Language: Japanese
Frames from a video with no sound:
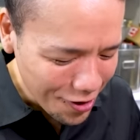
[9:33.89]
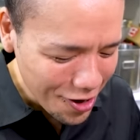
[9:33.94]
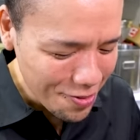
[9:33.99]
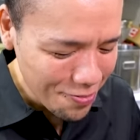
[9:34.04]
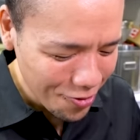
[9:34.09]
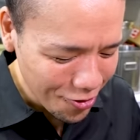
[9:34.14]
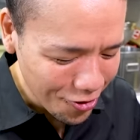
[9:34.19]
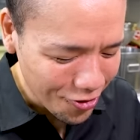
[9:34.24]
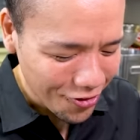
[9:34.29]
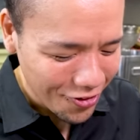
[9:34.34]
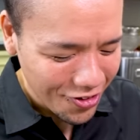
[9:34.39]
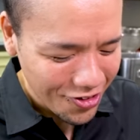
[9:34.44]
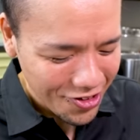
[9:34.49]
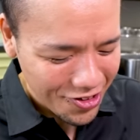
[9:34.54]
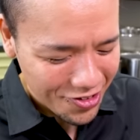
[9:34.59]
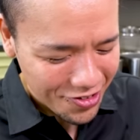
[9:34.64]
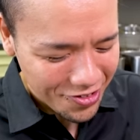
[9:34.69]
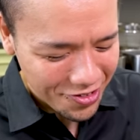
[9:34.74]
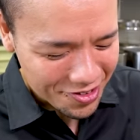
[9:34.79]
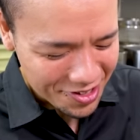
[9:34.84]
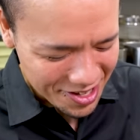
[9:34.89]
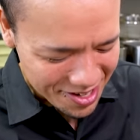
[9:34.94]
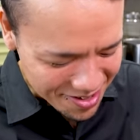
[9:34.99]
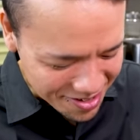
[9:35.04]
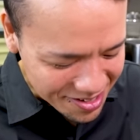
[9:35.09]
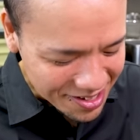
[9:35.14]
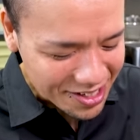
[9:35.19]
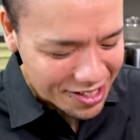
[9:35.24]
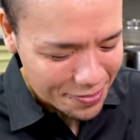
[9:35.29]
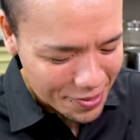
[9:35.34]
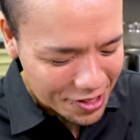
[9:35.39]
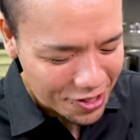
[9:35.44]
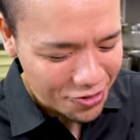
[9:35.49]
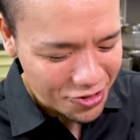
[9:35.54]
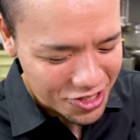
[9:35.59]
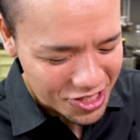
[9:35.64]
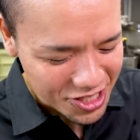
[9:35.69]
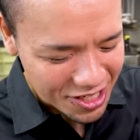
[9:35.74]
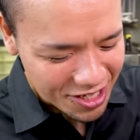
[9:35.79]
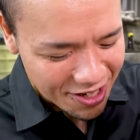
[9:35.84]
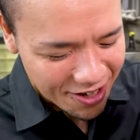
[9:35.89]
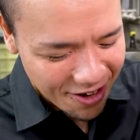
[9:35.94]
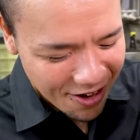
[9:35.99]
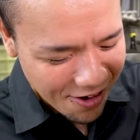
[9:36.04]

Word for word: れも、一回食べてほしい。